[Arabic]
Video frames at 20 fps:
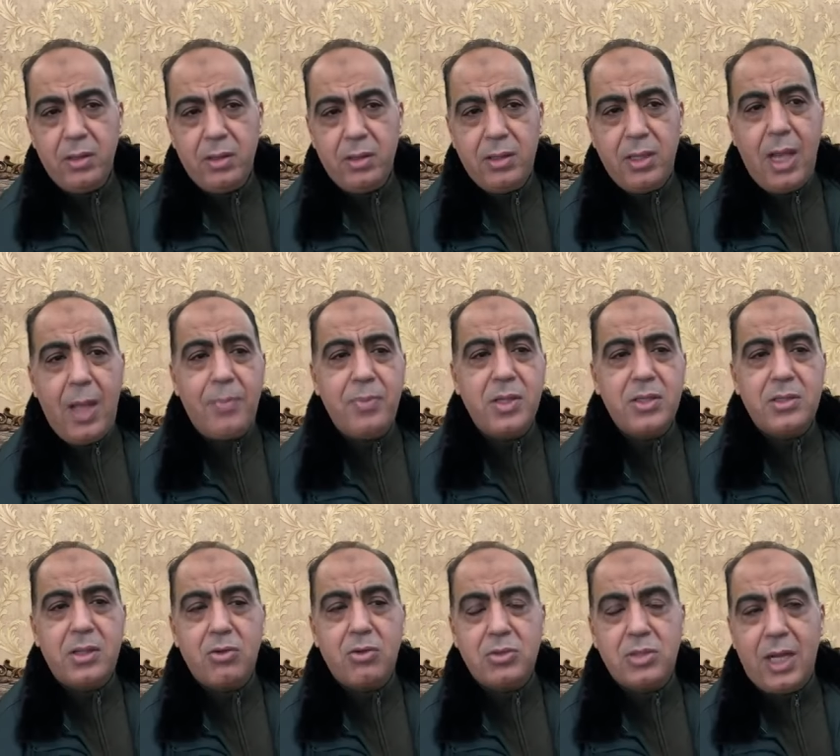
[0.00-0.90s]
يا ابني انت
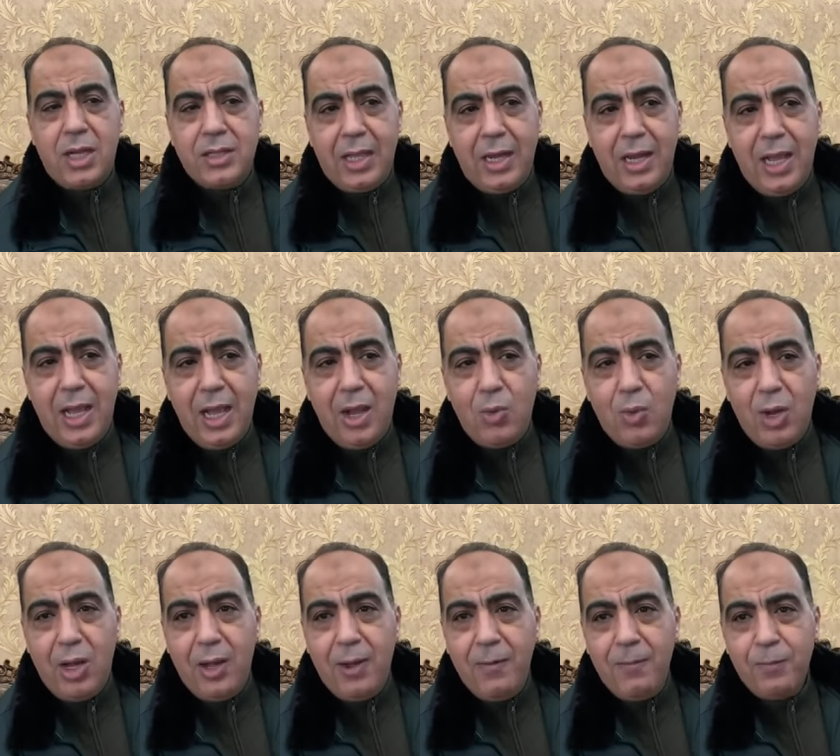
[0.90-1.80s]
كنت قاعد على
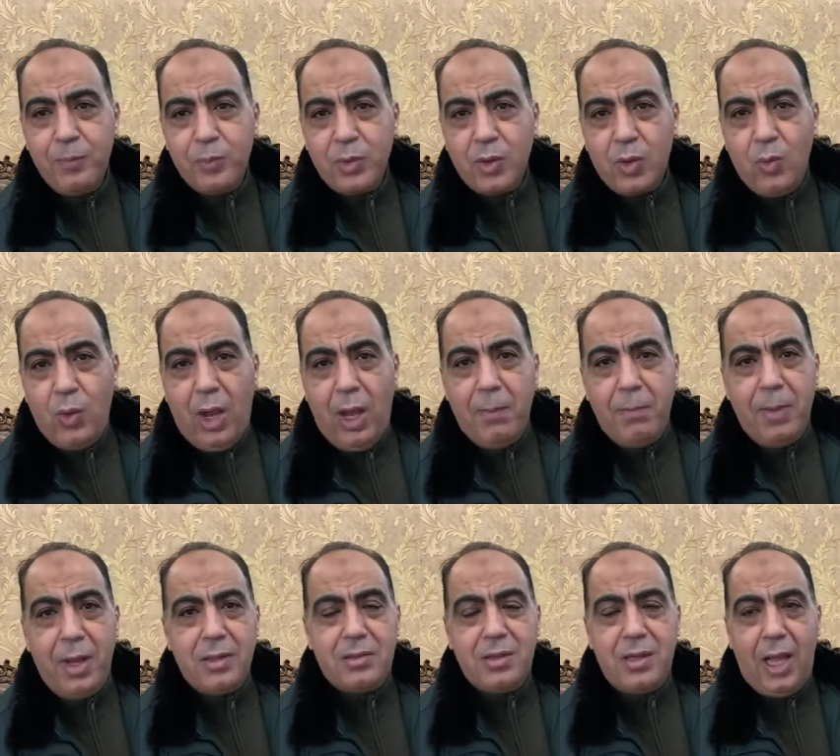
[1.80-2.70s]
القهوه
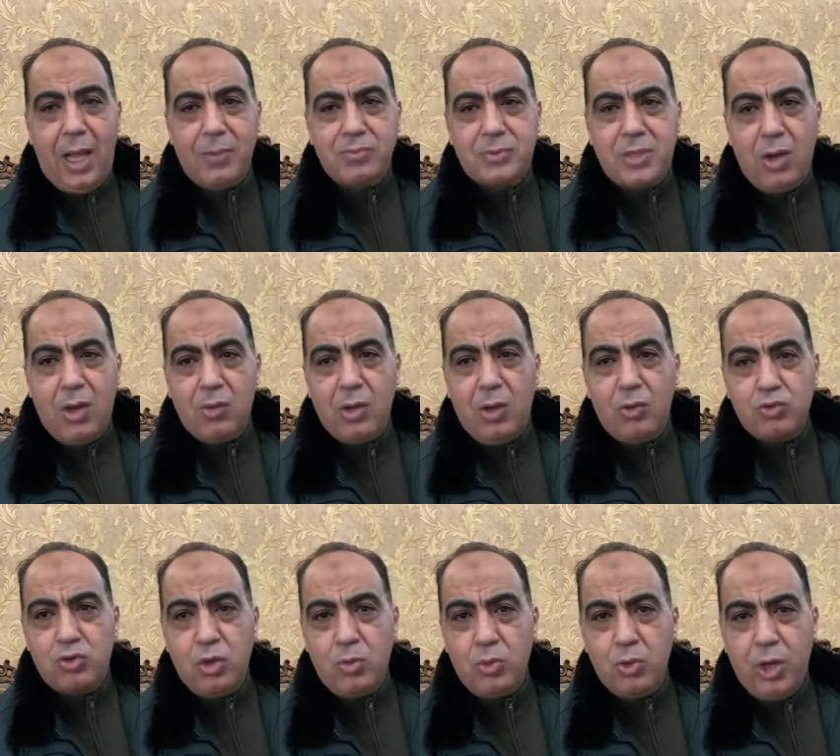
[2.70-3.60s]
وعمال تلعب طاوله
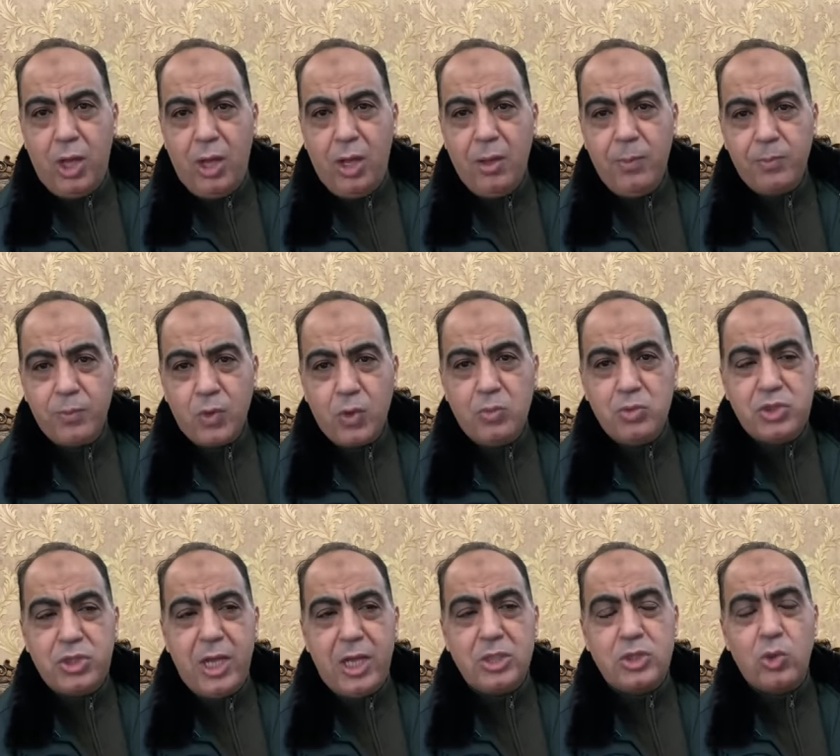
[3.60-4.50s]
ودومنه ومش
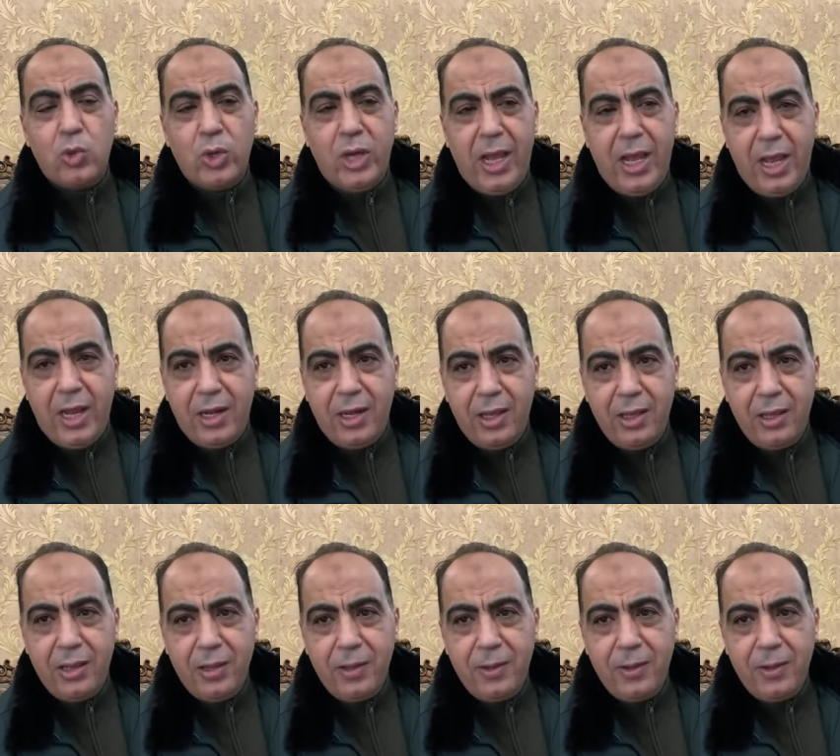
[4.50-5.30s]
لاقي شغلانه